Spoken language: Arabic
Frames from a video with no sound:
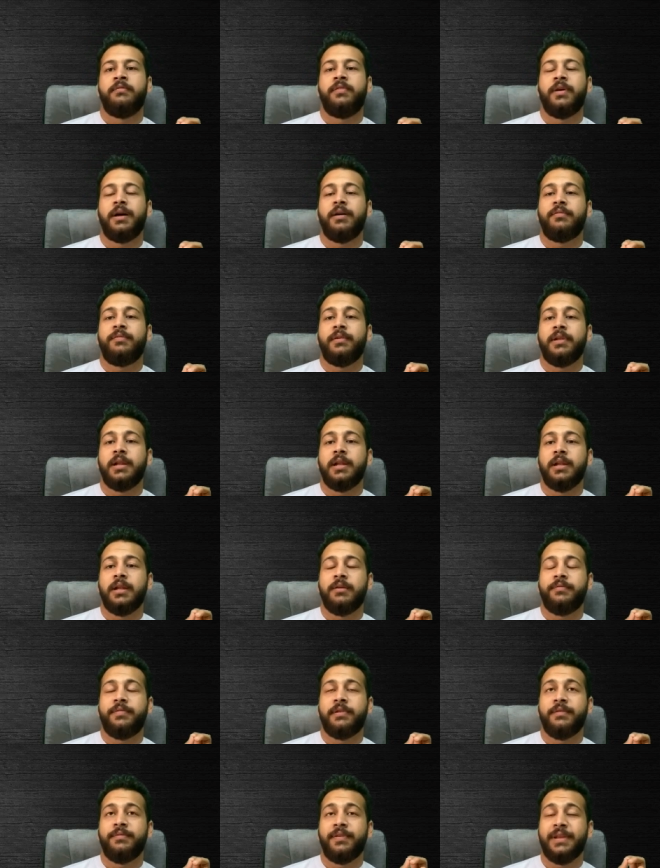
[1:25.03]
ففي الـ
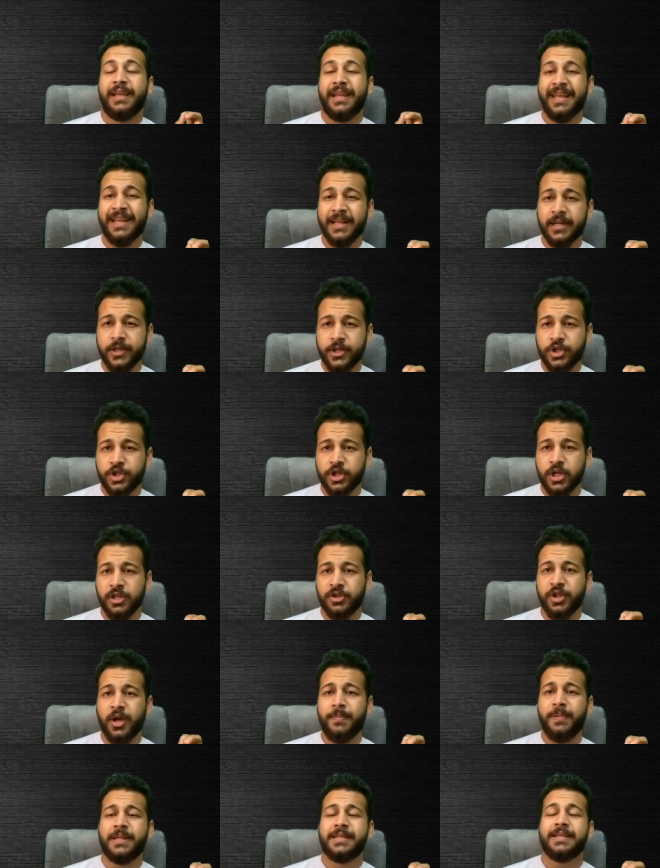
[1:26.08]
في, في الانجليش
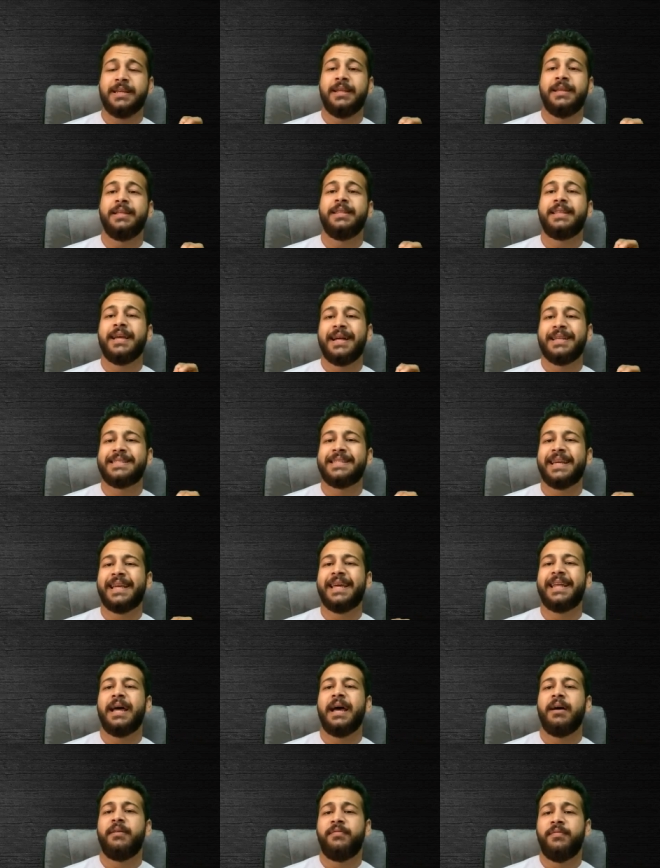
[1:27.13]
التوبكس اللي انت
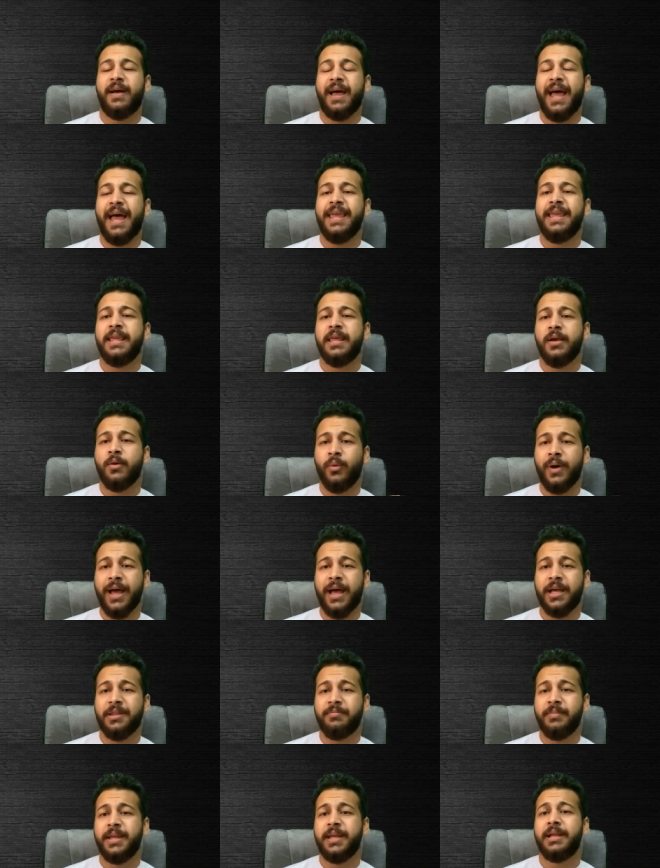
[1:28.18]
هتذاكرها في اي
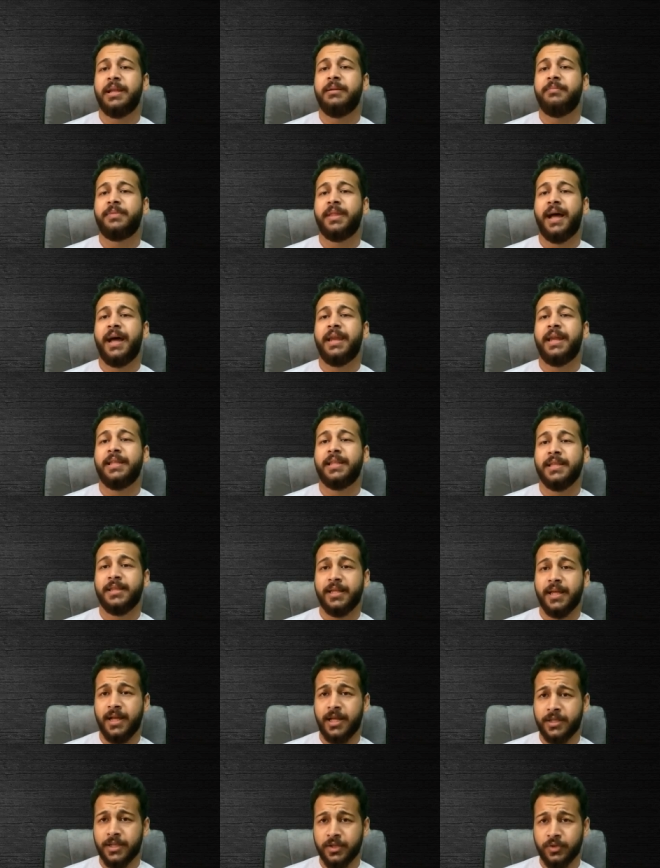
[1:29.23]
واحد من الامتحانات
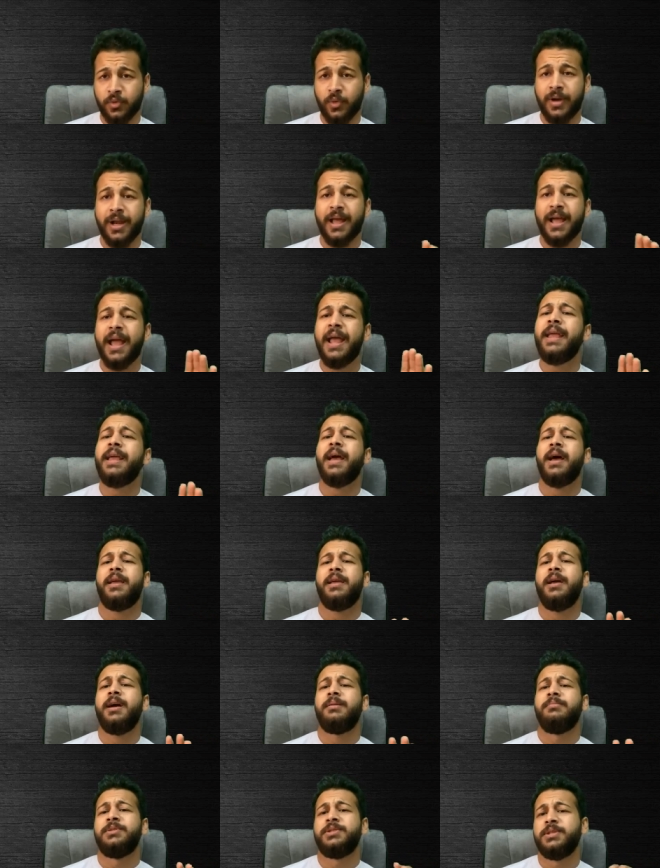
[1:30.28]
الثلاثه دول هي
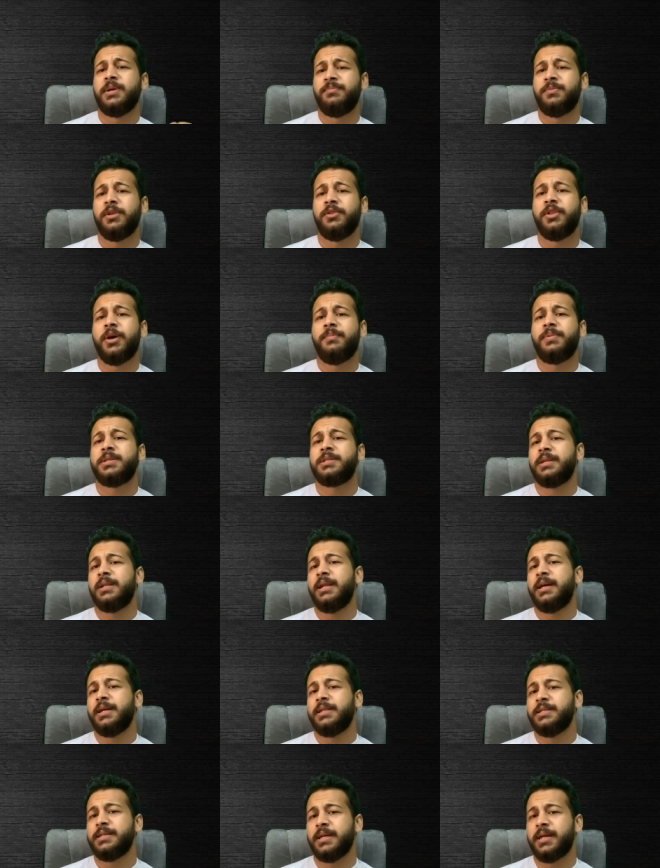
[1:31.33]
هيها بالظبط التوبكس
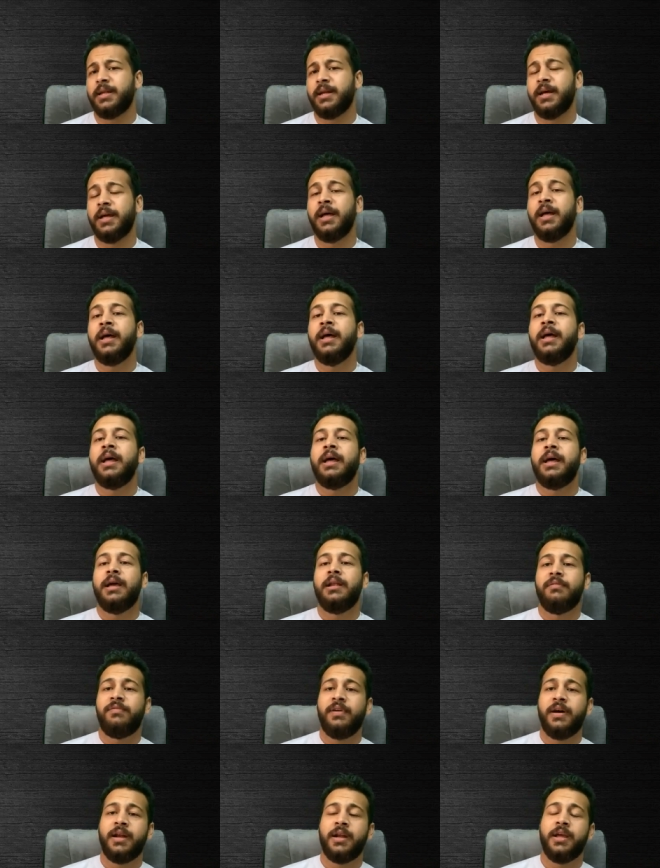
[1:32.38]
اللي هتذاكرها
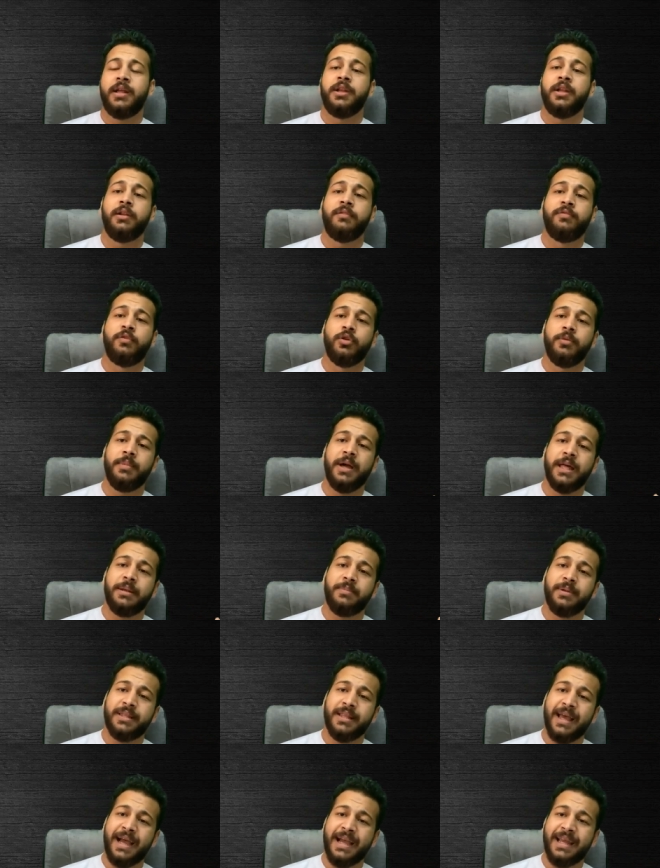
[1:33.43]
الفرق ان الفورمات
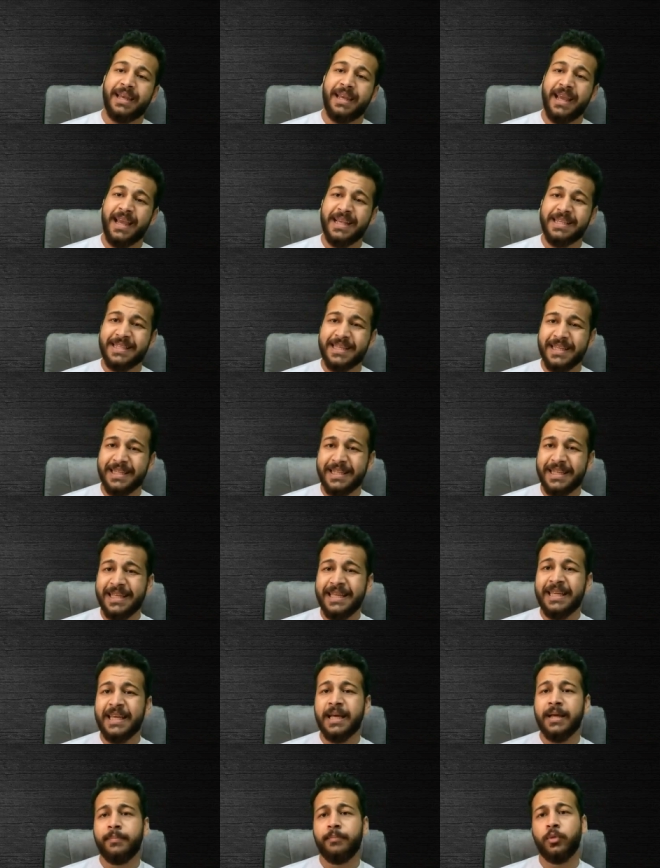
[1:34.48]
بتاع الاي سي
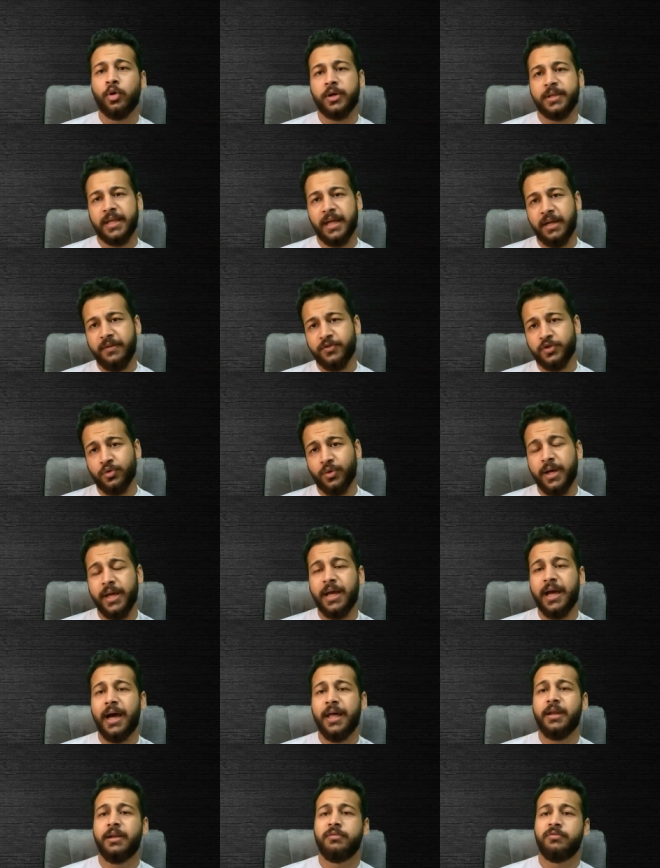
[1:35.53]
تي مختلف
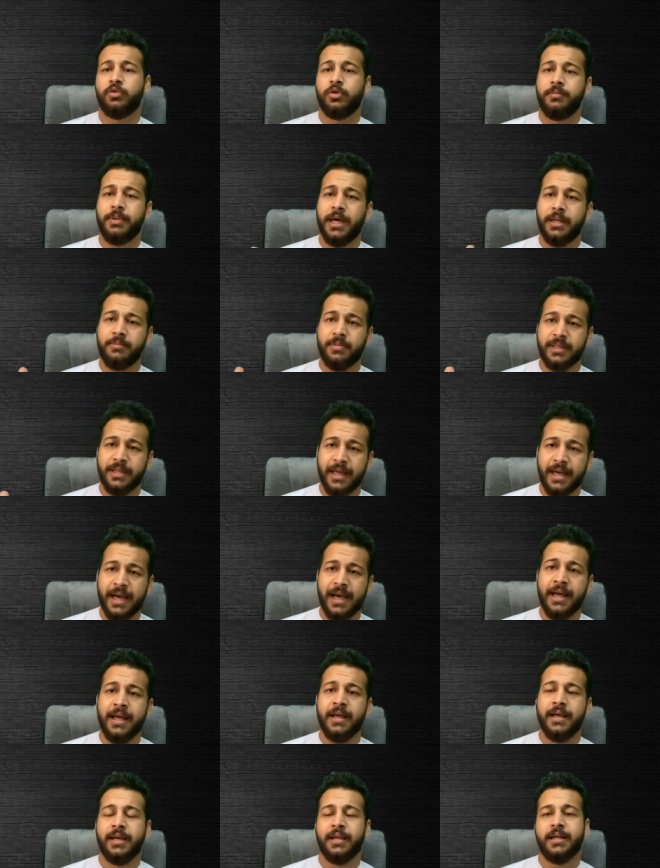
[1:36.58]
شويه عن الفورمات
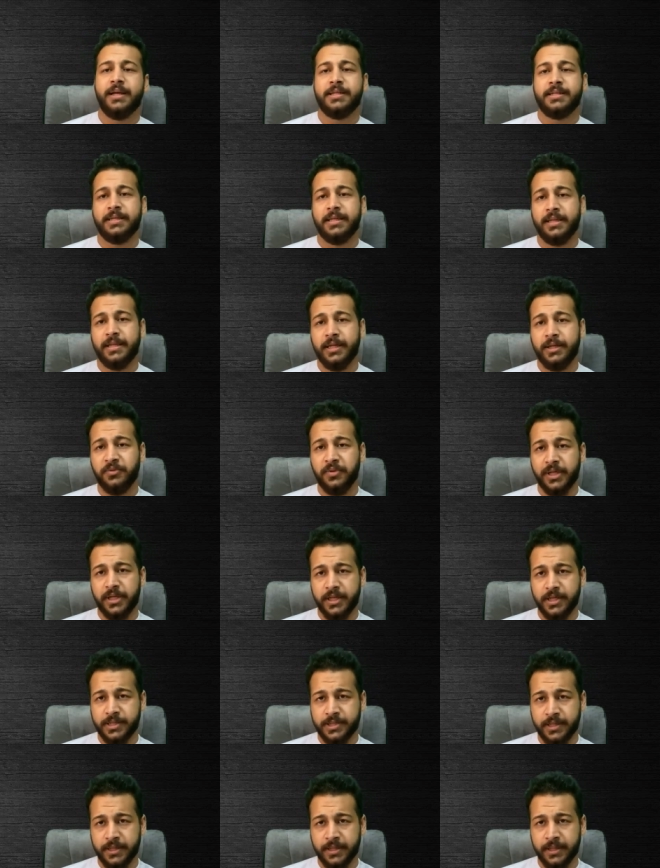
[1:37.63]
بتاع الاس اي تي
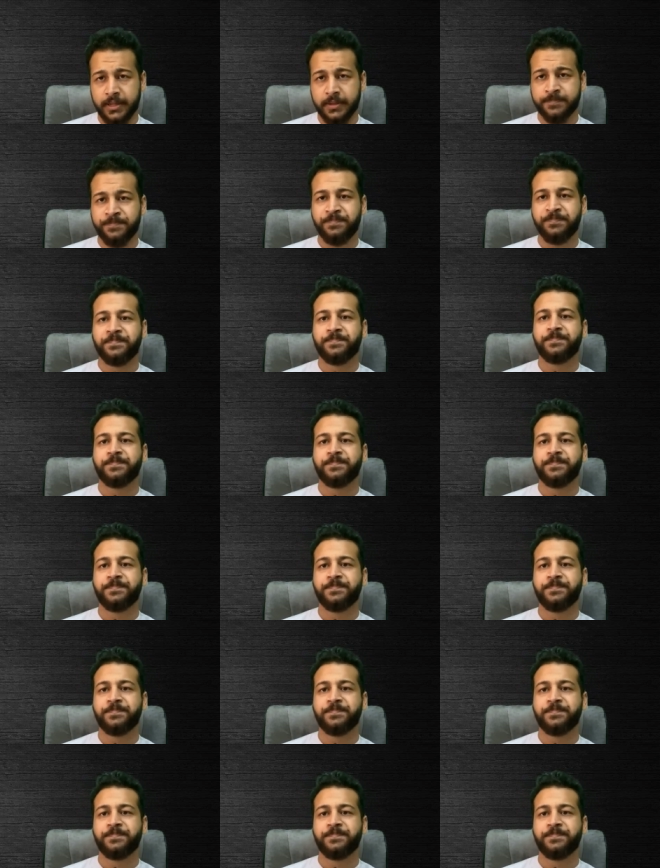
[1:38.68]
والاي سي تي